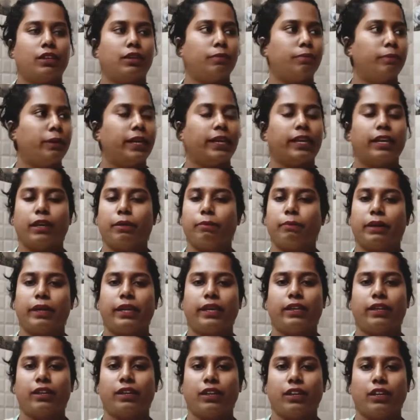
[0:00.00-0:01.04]
பேக்கிங்
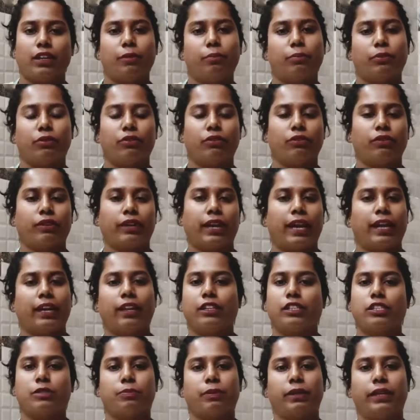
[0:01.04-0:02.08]
இருக்காங்க அப்புறம்
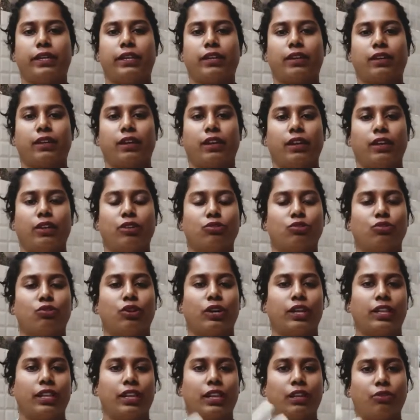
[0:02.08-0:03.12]
கேண்டில்ஸ் இருக்காங்க ஸோ
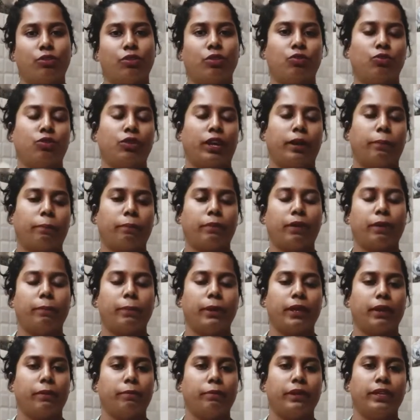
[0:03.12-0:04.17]
அதெல்லாம் வந்து ஒன்று
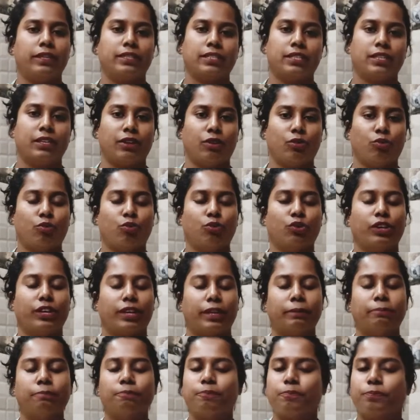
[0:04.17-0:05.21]
அப்கமிங் அப்டேட்ஸில் நான்
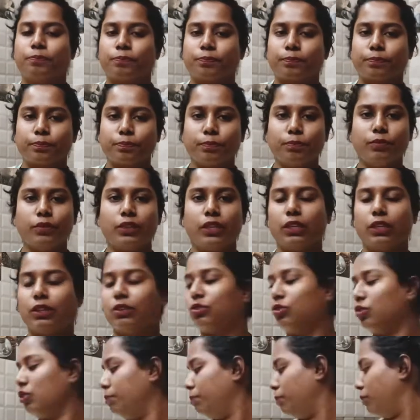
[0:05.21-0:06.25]
கொடுக்குறேன் ஸோ இப்போ